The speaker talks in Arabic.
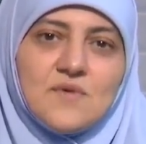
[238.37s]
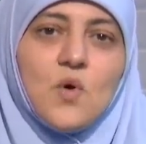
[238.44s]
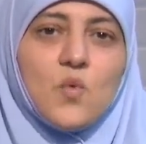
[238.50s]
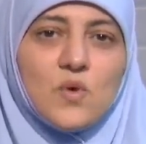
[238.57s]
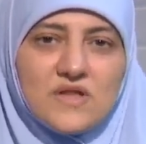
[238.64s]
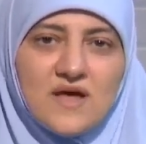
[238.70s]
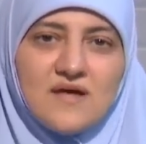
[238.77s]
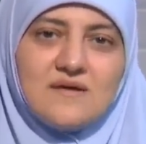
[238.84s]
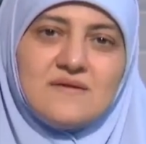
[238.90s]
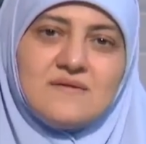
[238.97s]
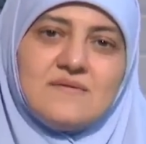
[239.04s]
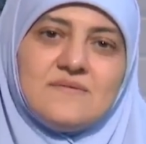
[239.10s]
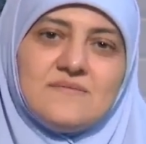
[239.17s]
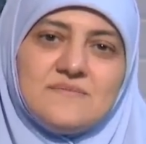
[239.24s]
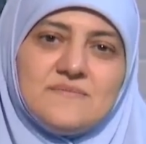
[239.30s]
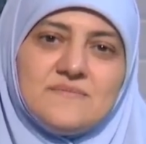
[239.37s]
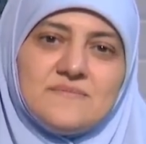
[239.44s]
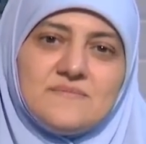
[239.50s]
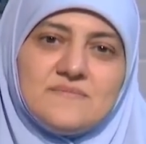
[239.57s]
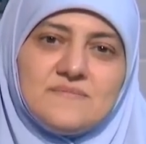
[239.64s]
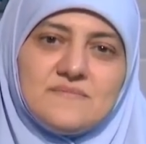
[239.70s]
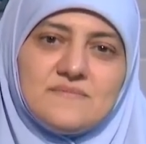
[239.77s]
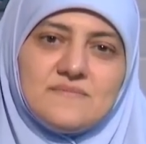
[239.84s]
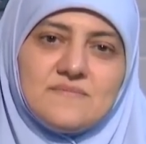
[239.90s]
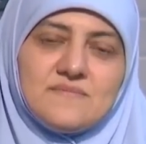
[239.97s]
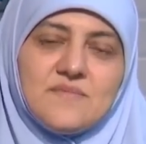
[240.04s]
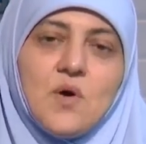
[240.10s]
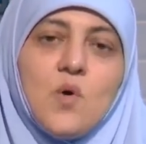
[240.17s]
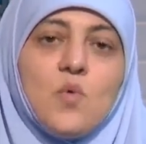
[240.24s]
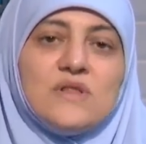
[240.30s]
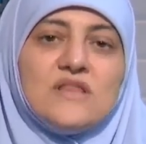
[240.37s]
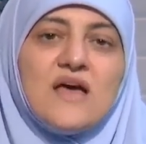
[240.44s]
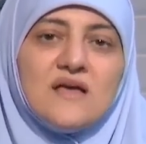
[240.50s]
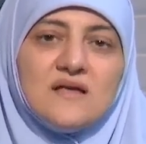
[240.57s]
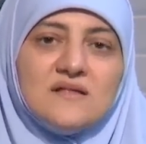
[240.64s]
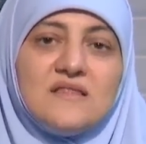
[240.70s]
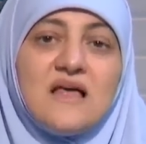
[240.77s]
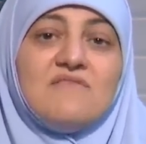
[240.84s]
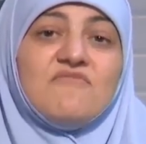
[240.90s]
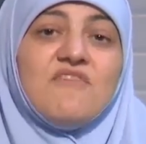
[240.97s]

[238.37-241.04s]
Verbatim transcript: هو ده هو ده ده